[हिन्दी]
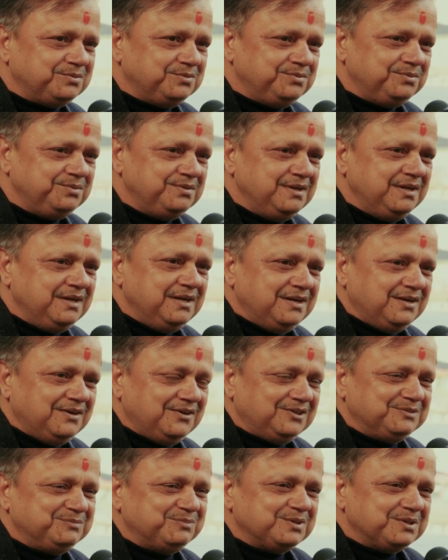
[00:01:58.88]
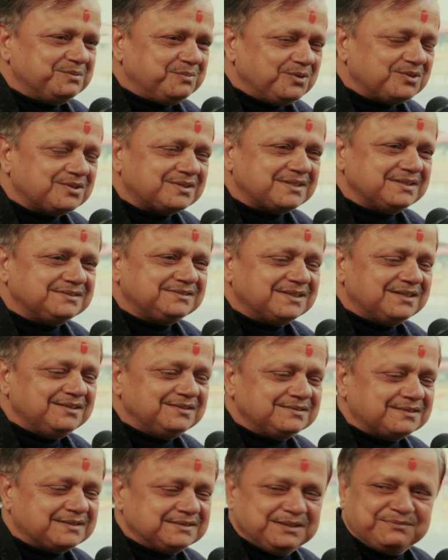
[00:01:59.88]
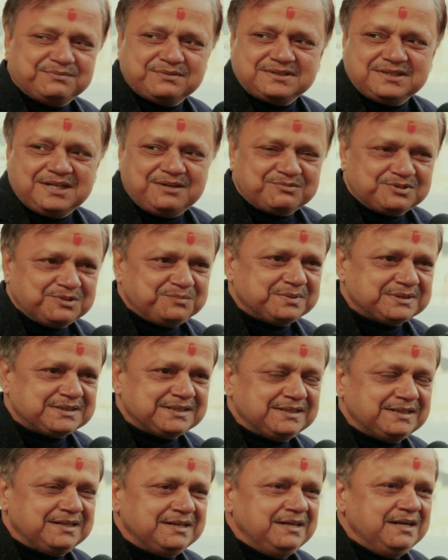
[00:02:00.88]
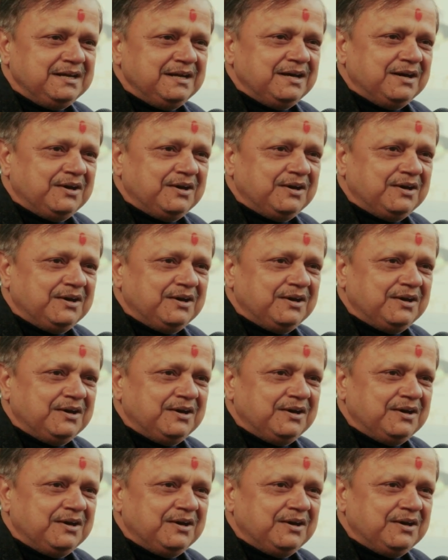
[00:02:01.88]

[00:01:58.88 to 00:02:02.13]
करता हूँ और मुझे बहुत अच्छा लगा ट्रैफिक जाम से बचे